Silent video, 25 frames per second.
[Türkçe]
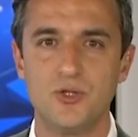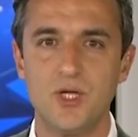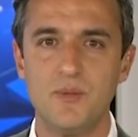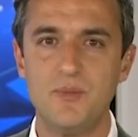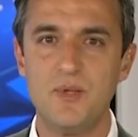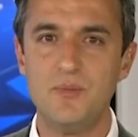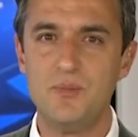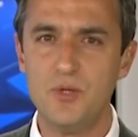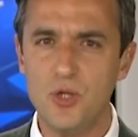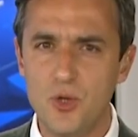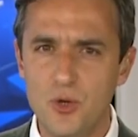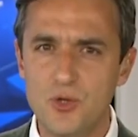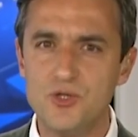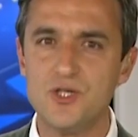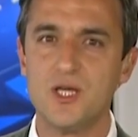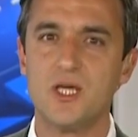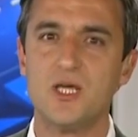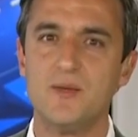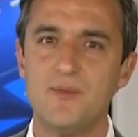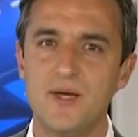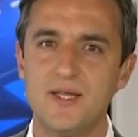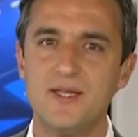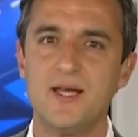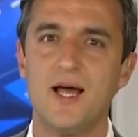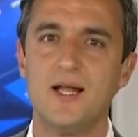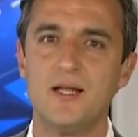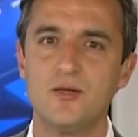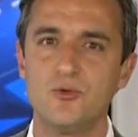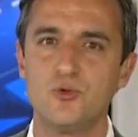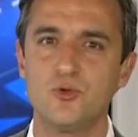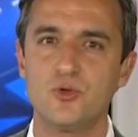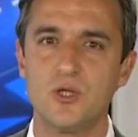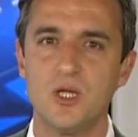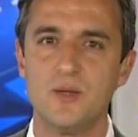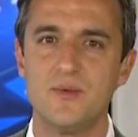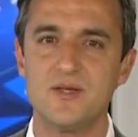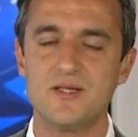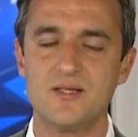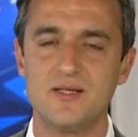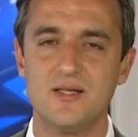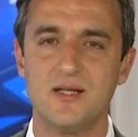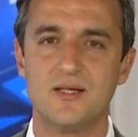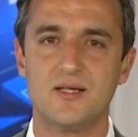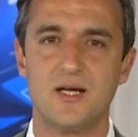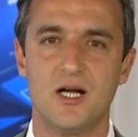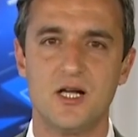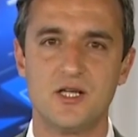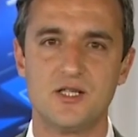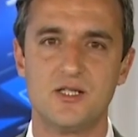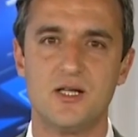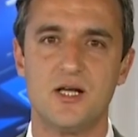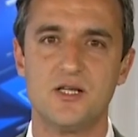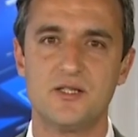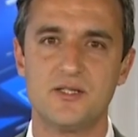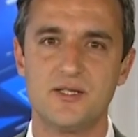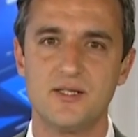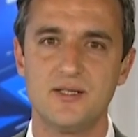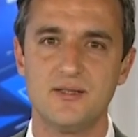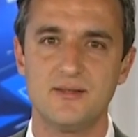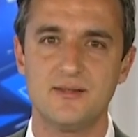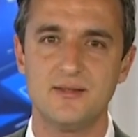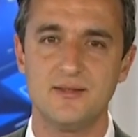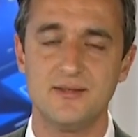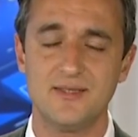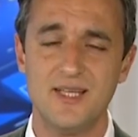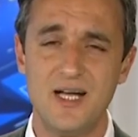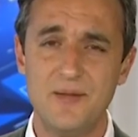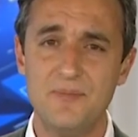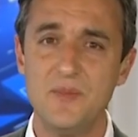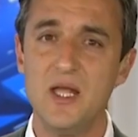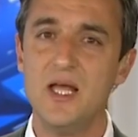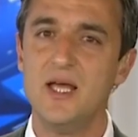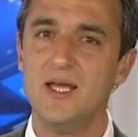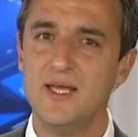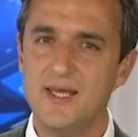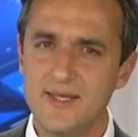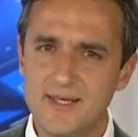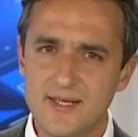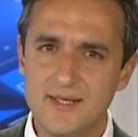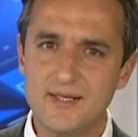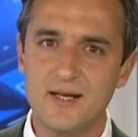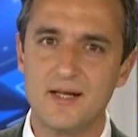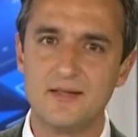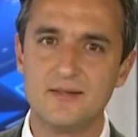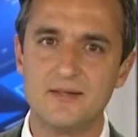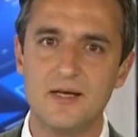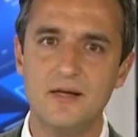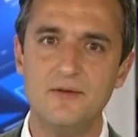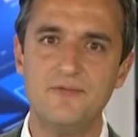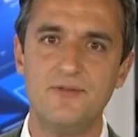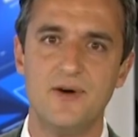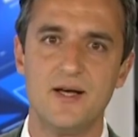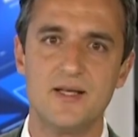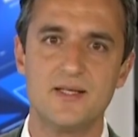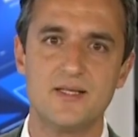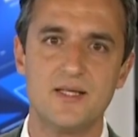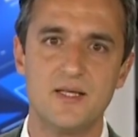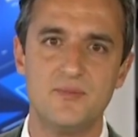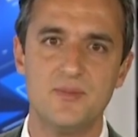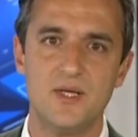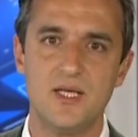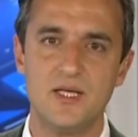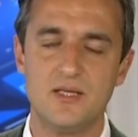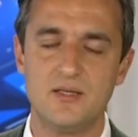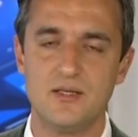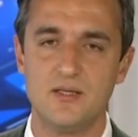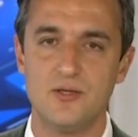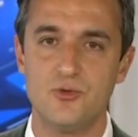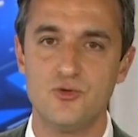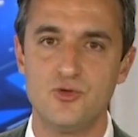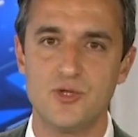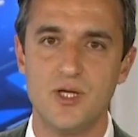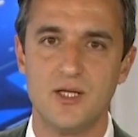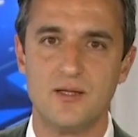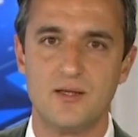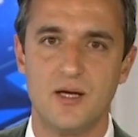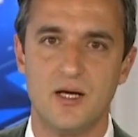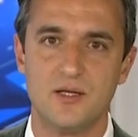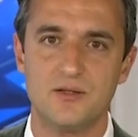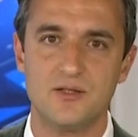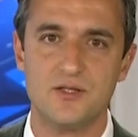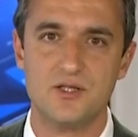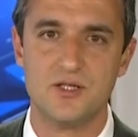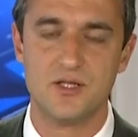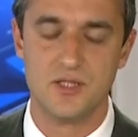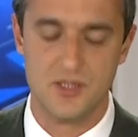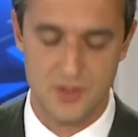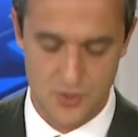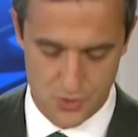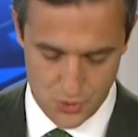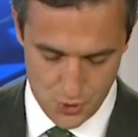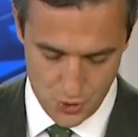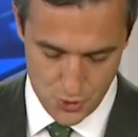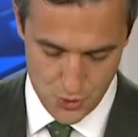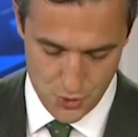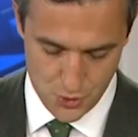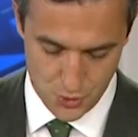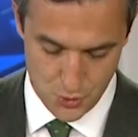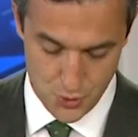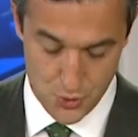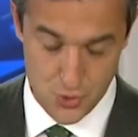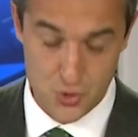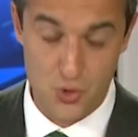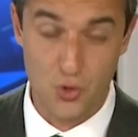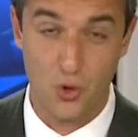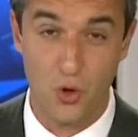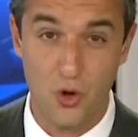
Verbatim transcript: Tabii bir önceki bedelli uygulamasıyla karşılaştırıldığında iki kattan fazla bir ücret artışı söz konusu.